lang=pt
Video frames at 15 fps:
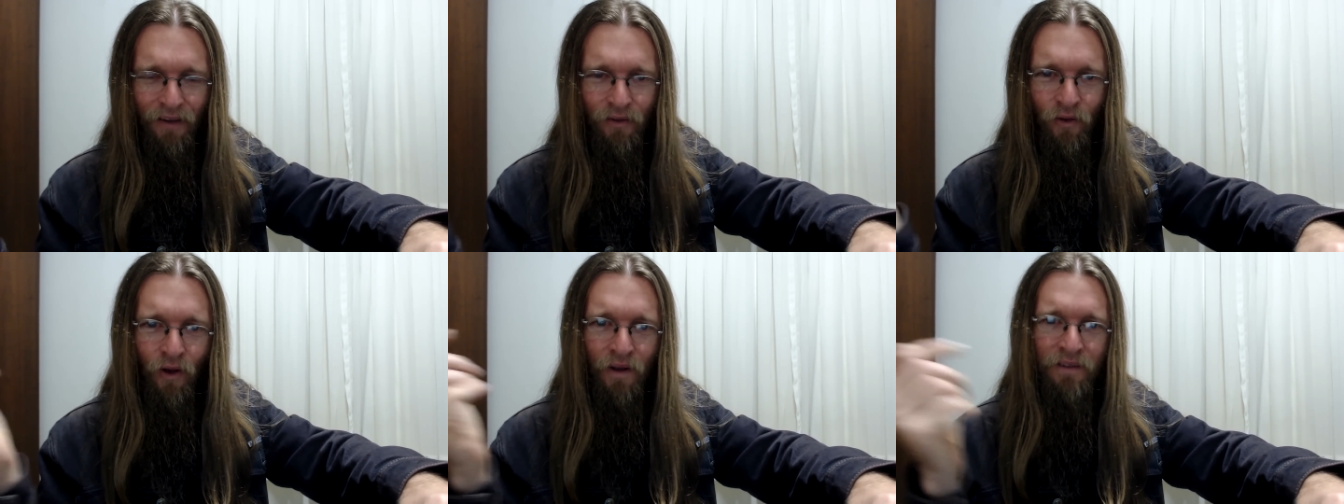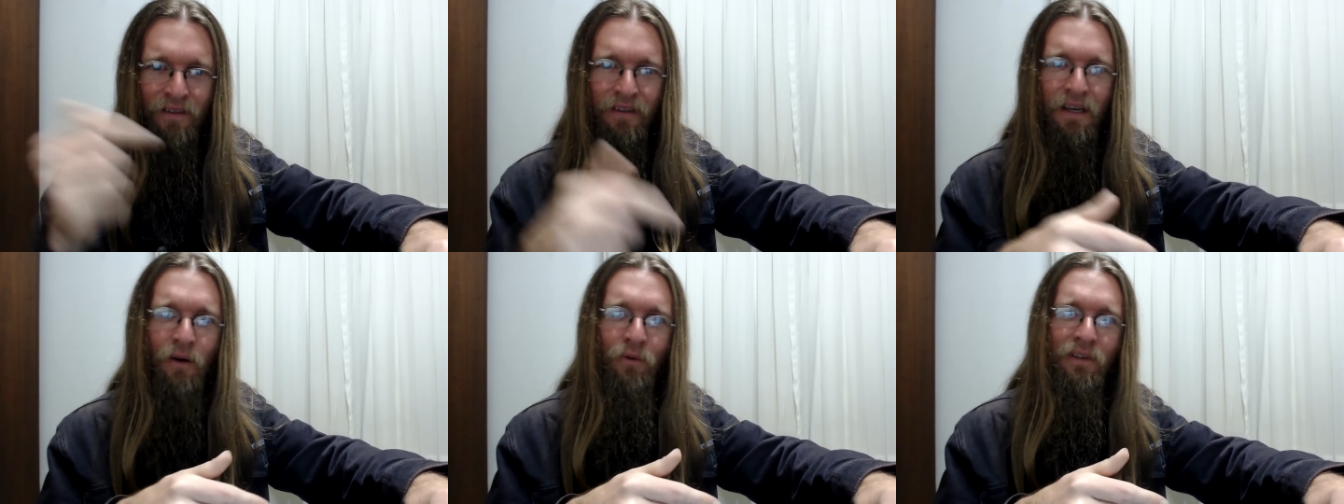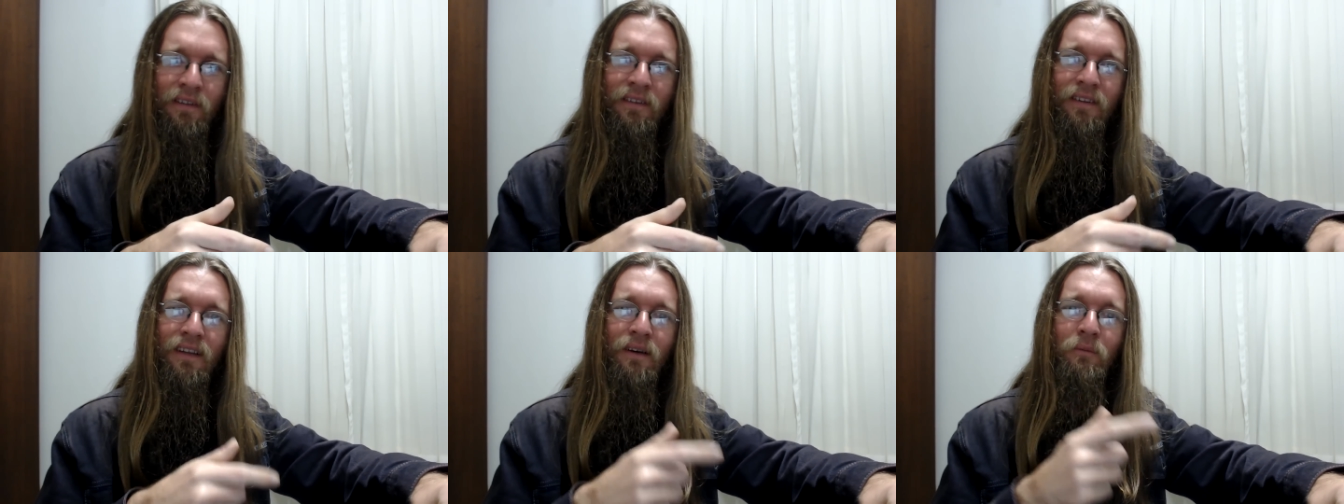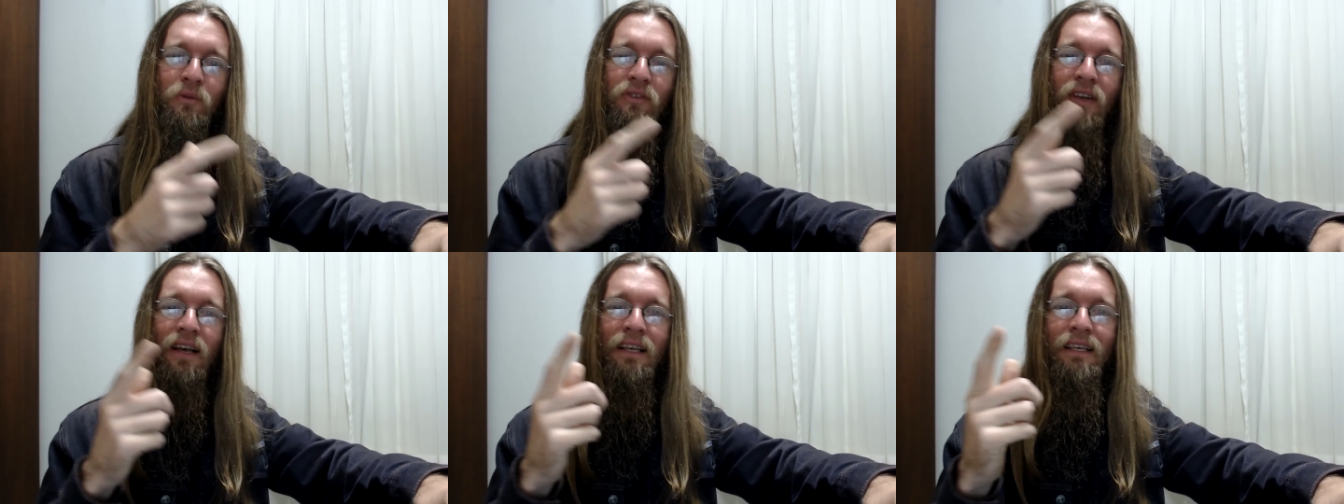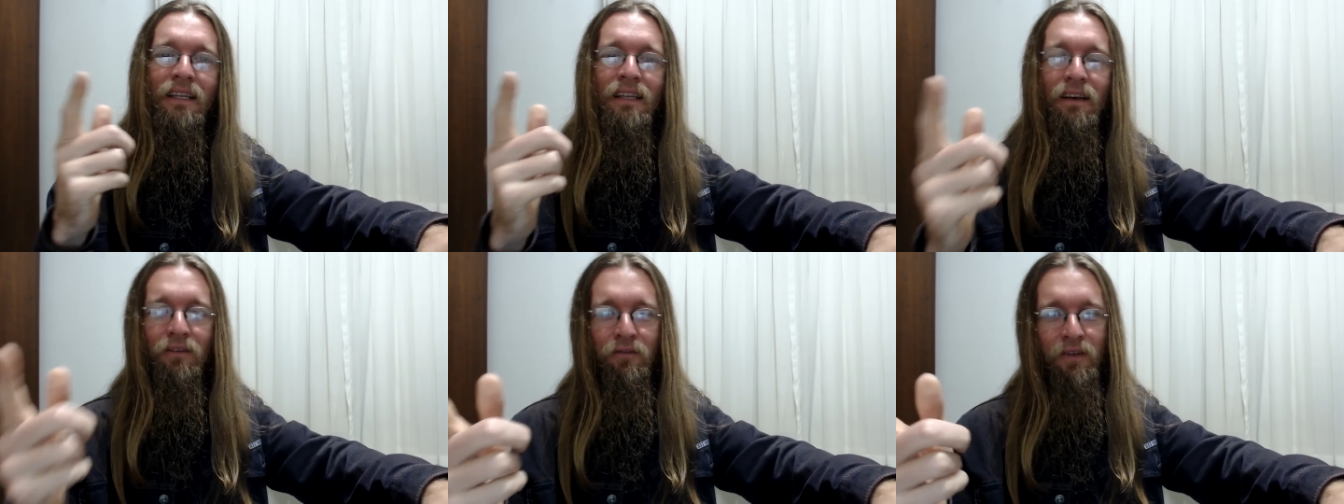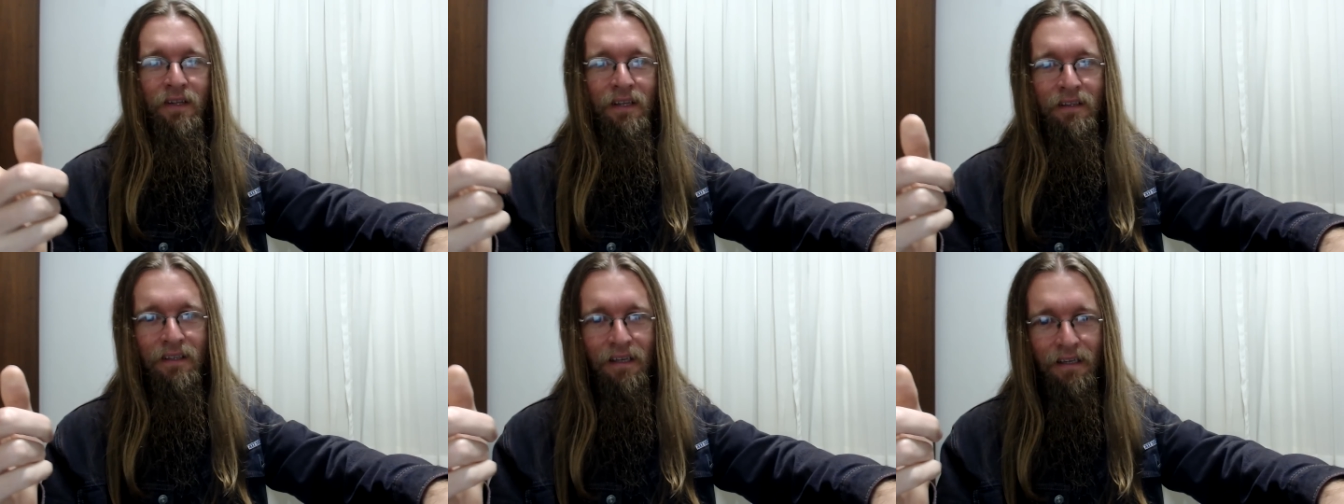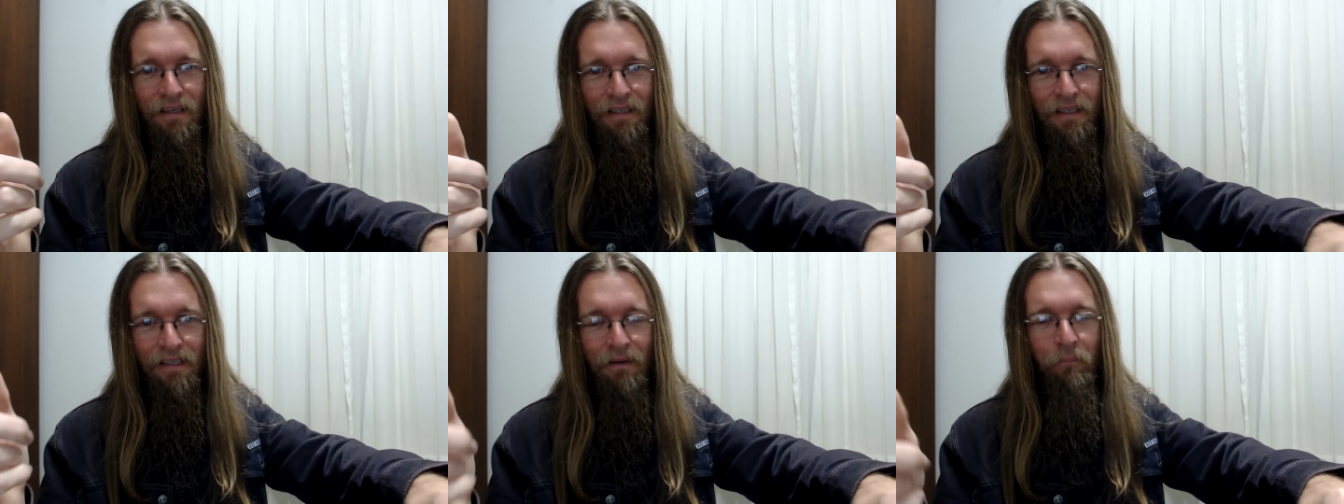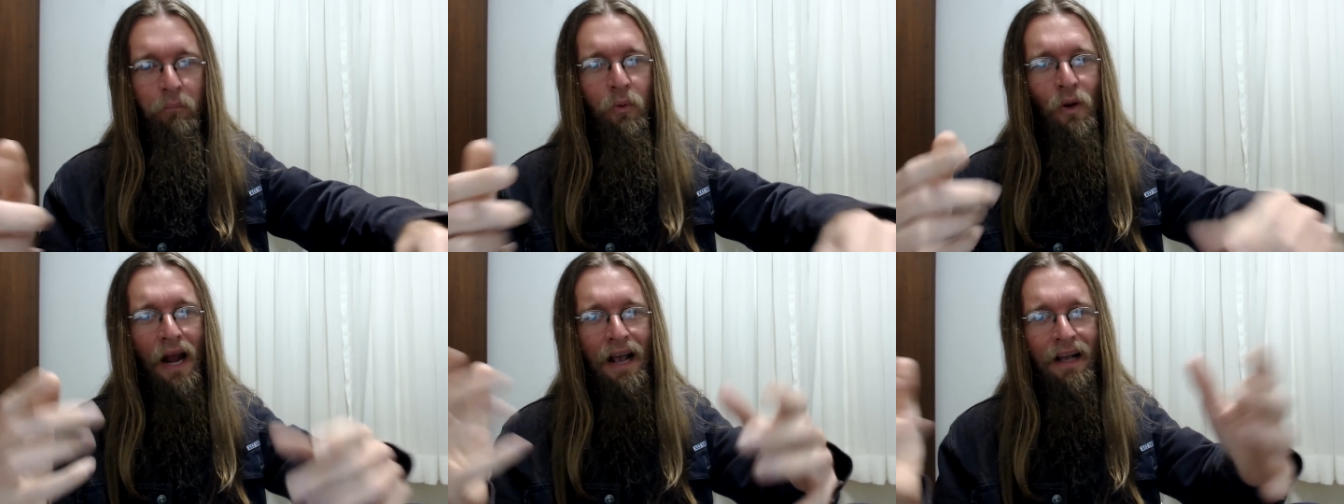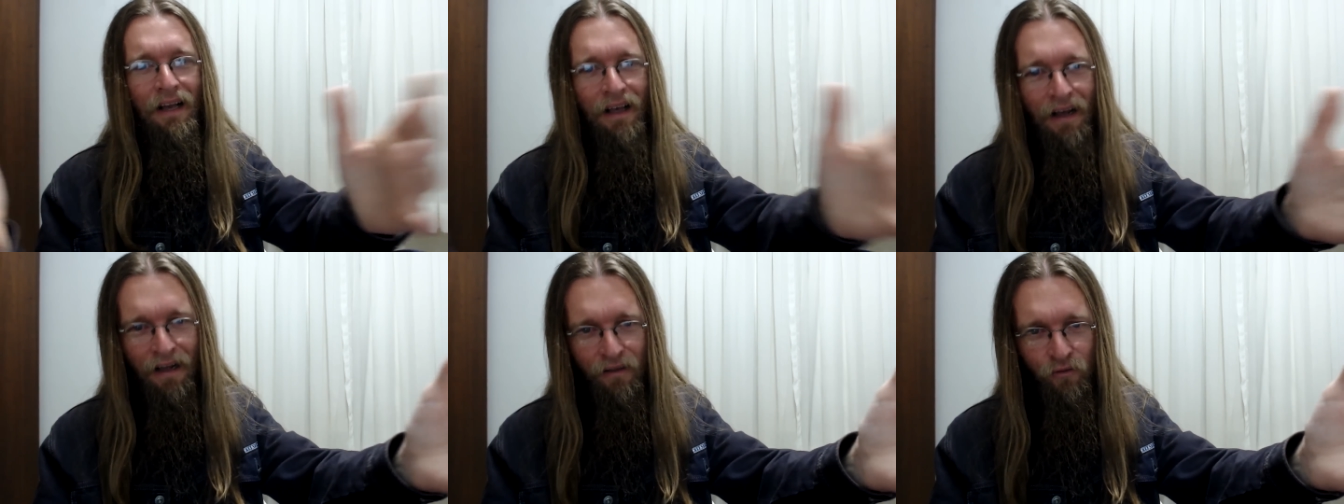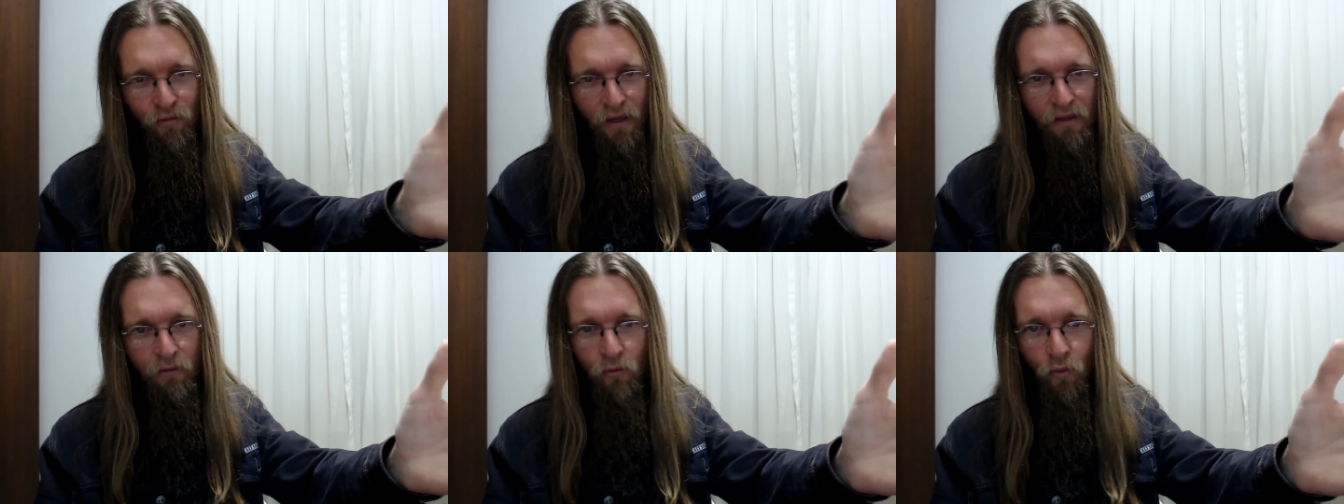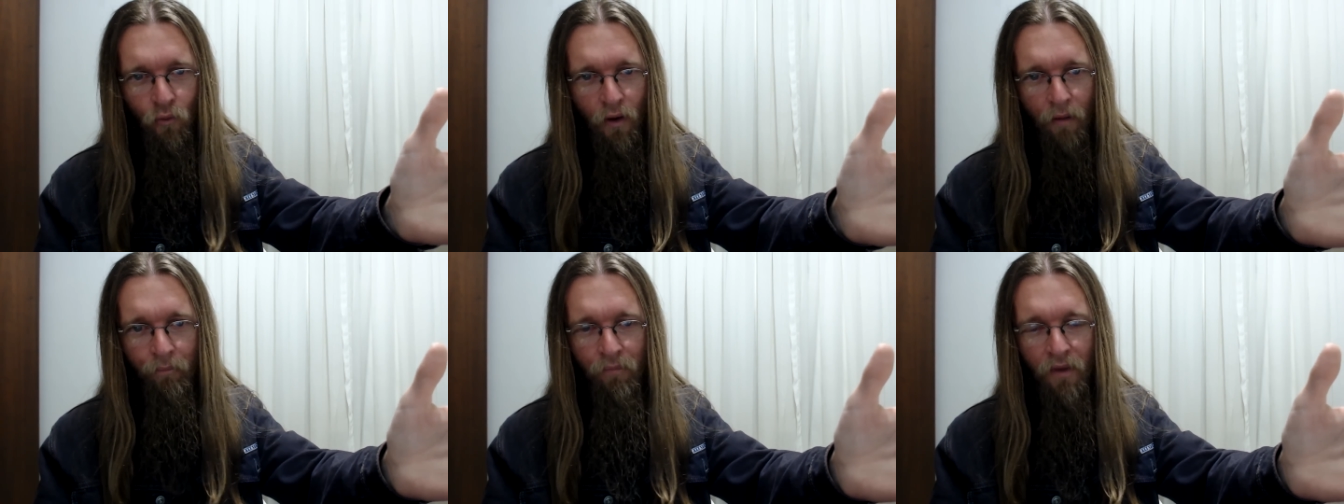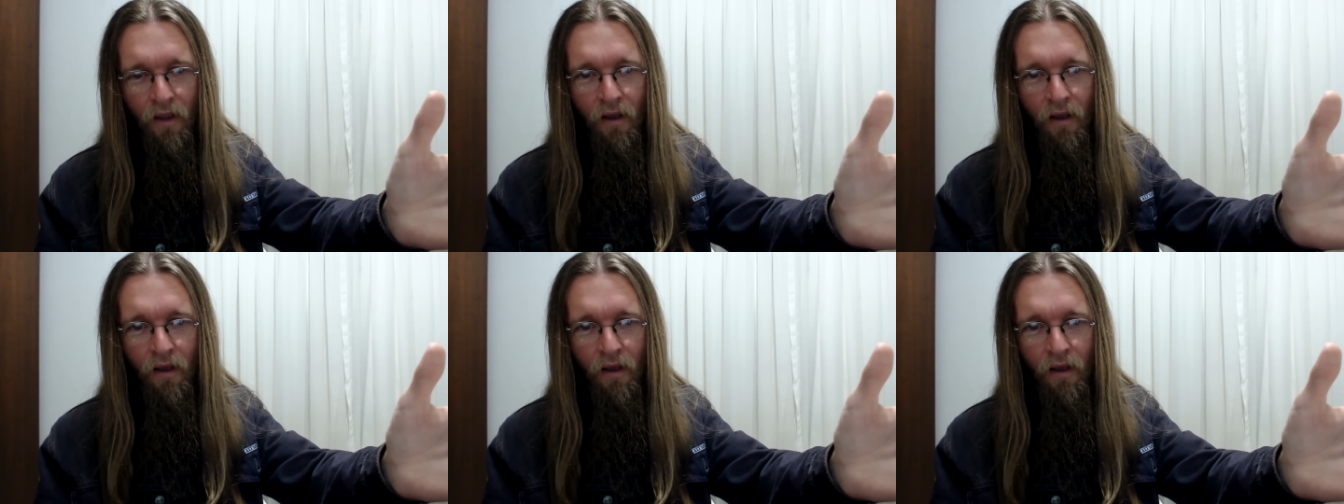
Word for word: Nós não estamos aqui na vida terrena por acaso, à toa.